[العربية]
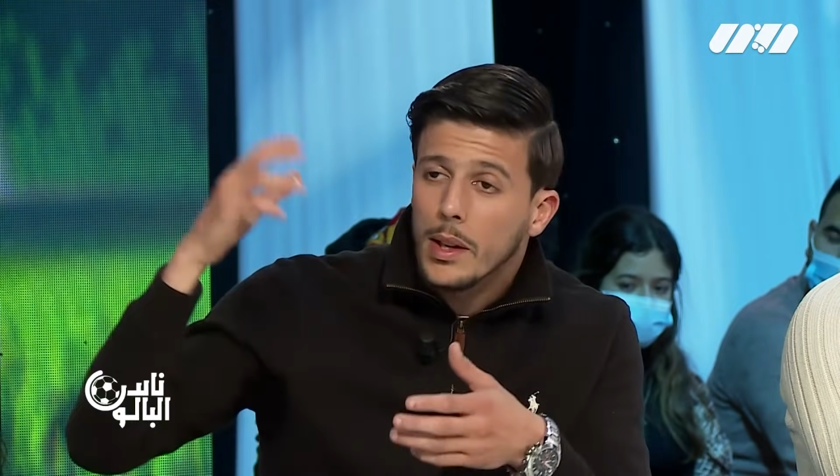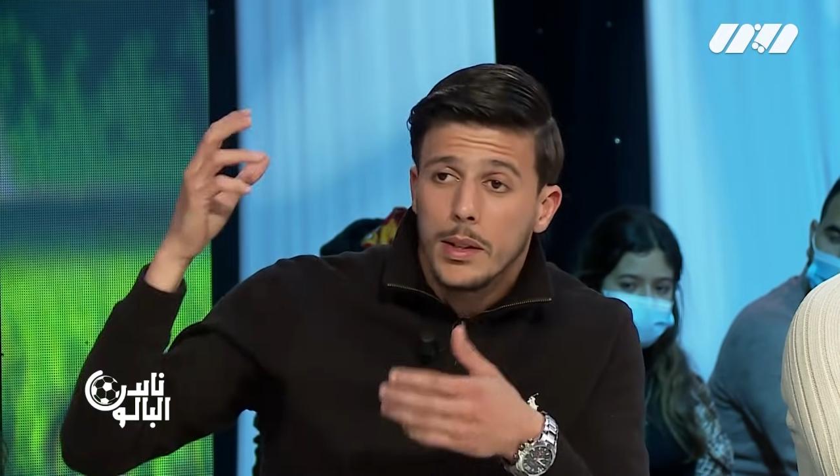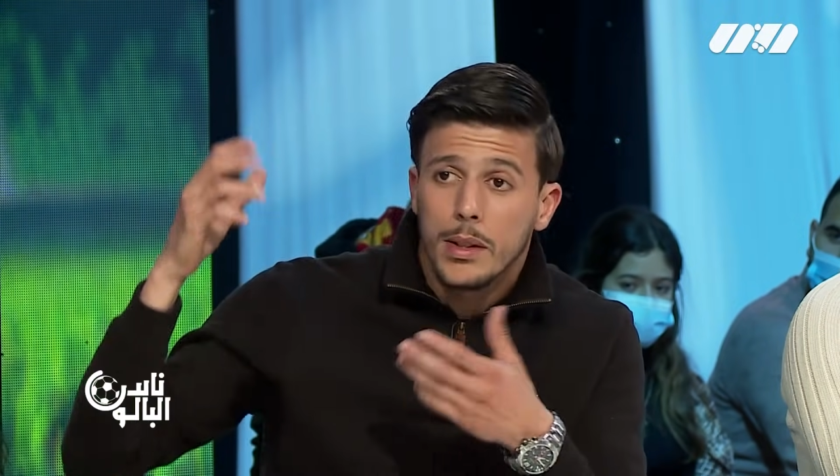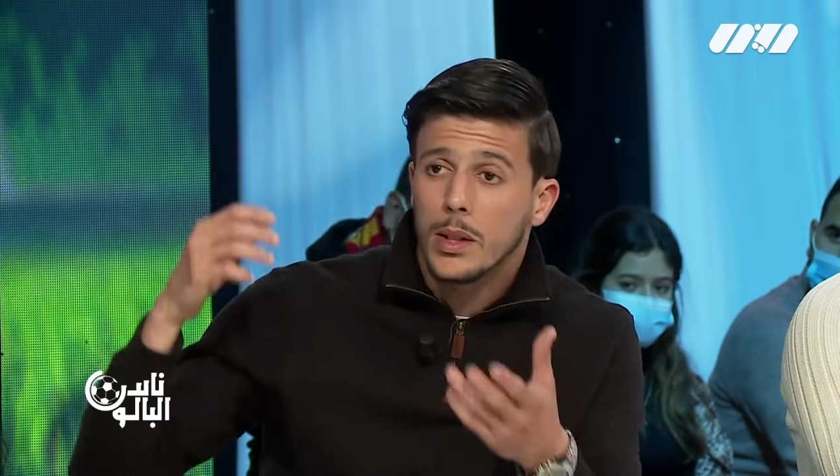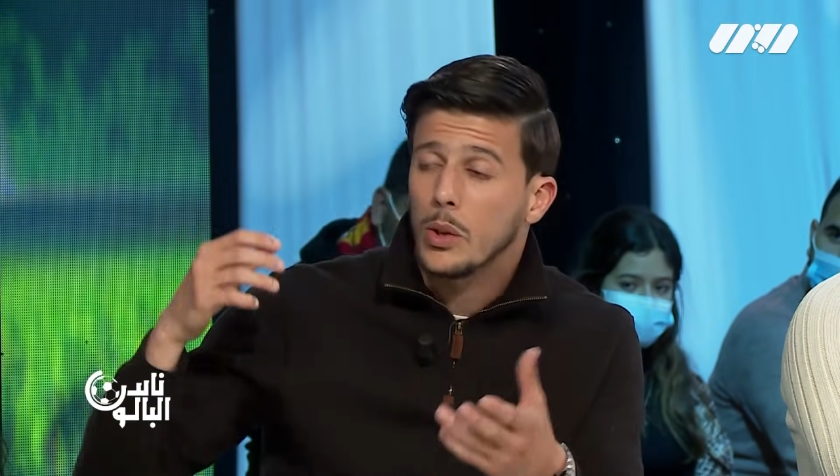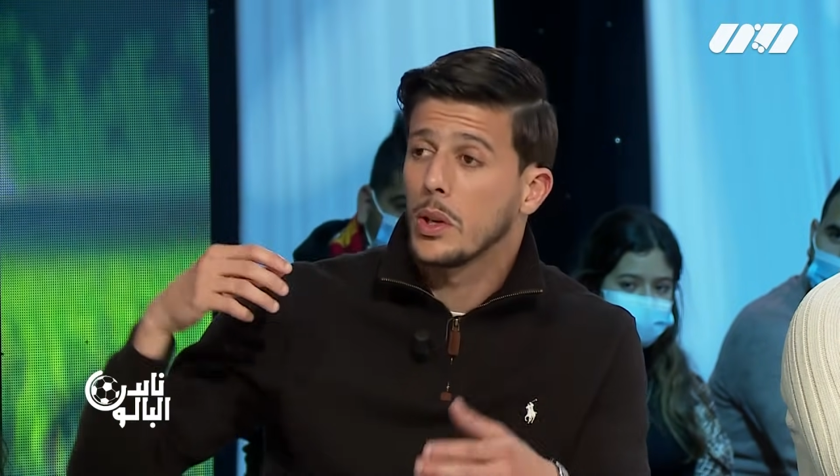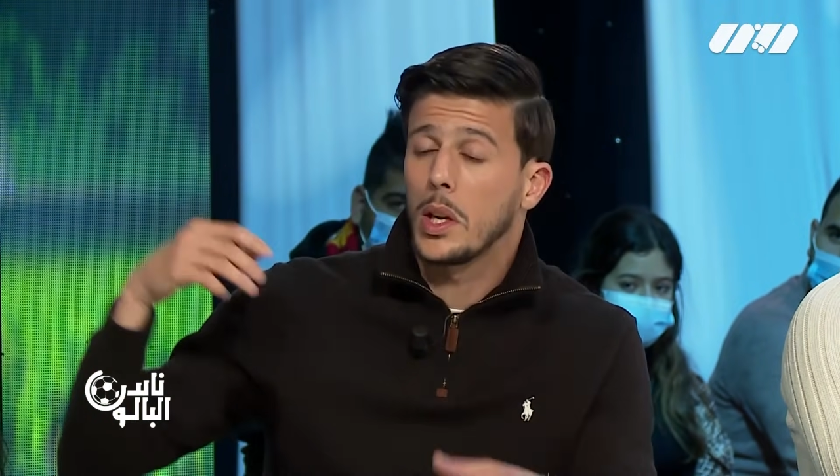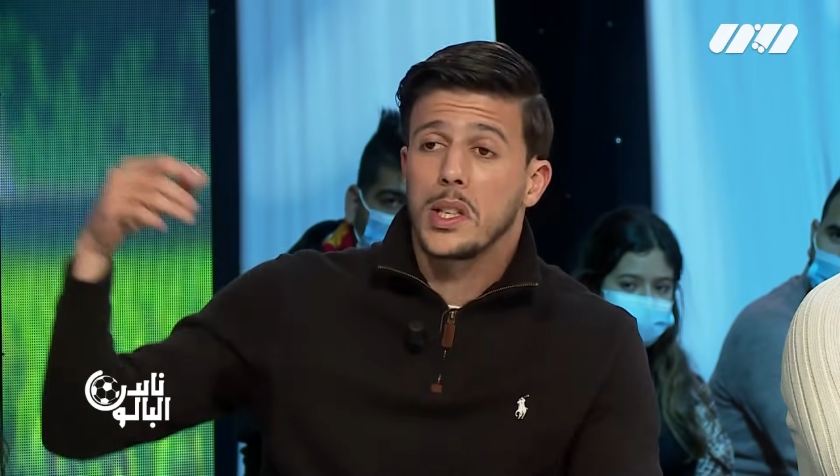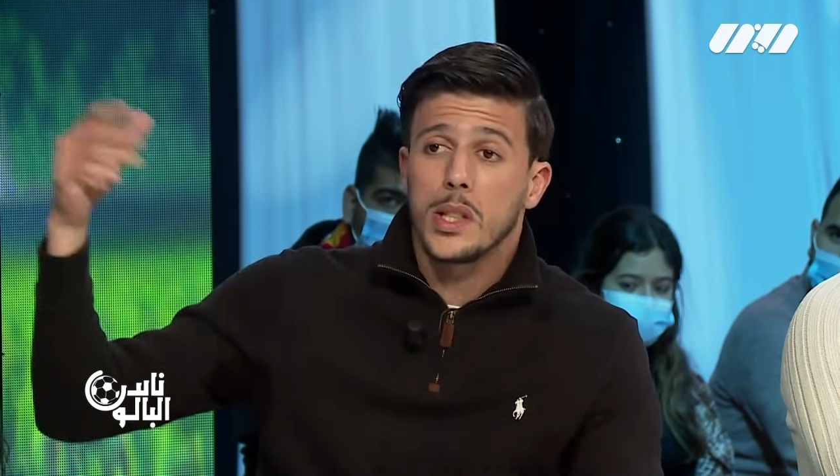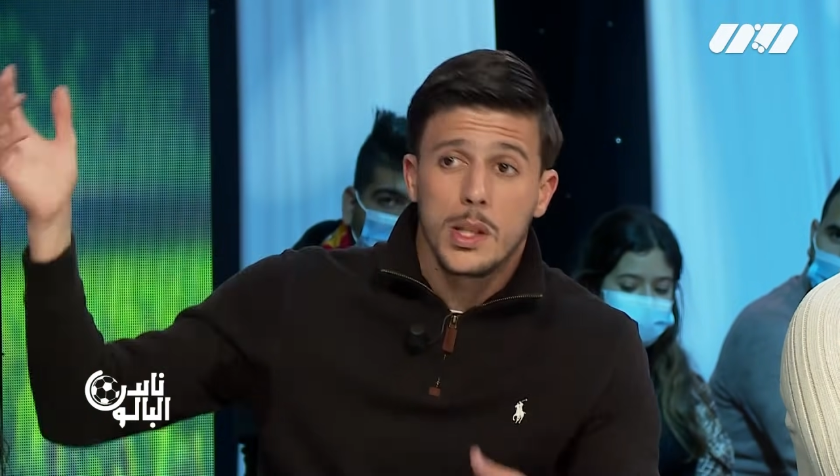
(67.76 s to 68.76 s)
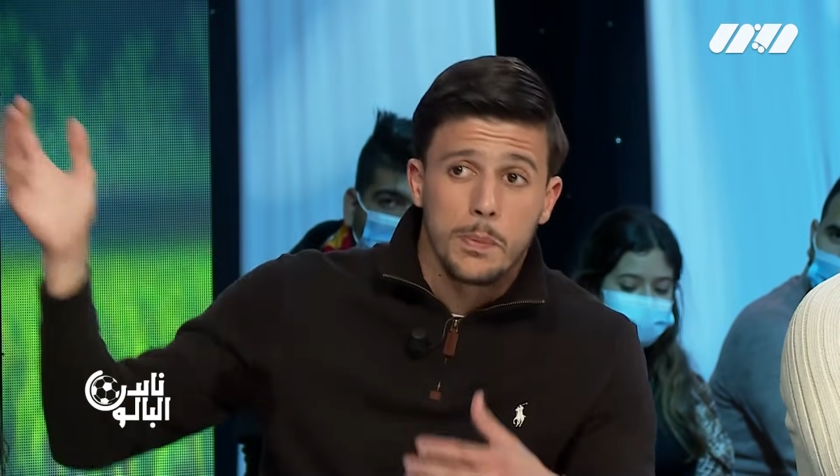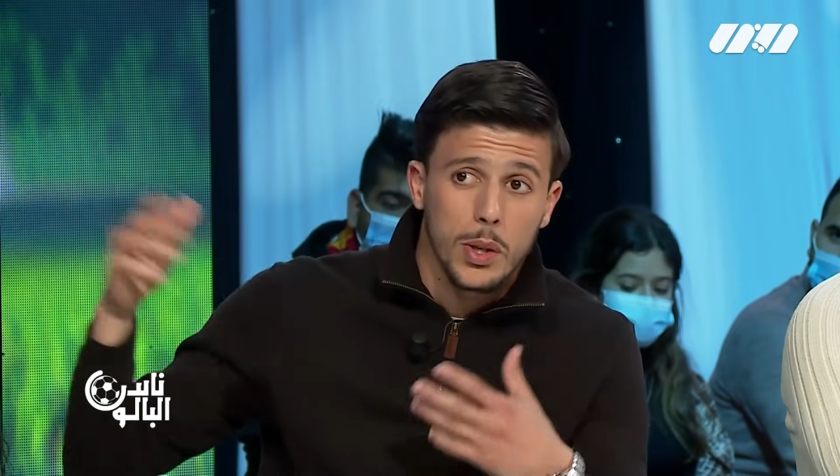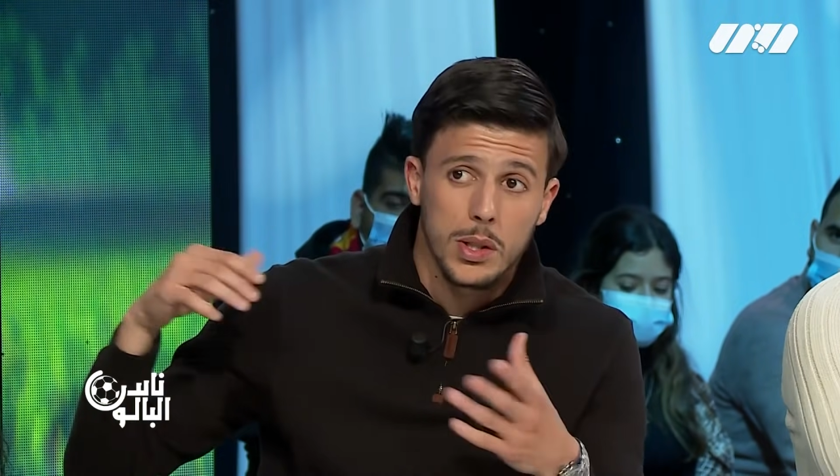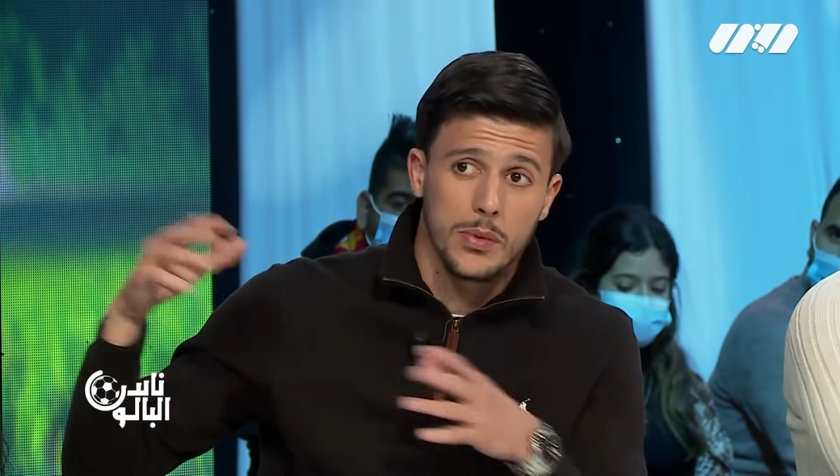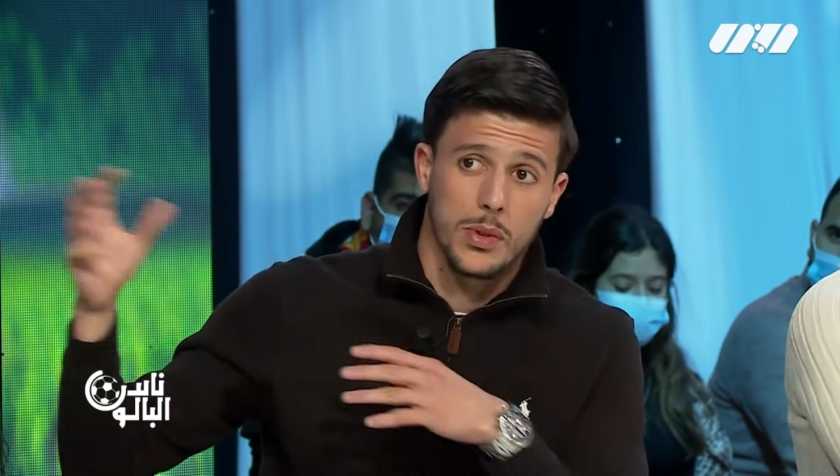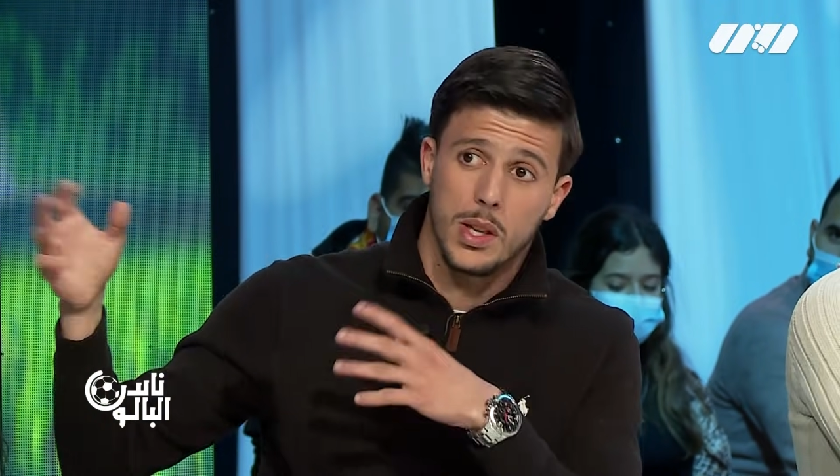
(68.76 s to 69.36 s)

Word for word: دي تروك اكسترا سبورتيف جو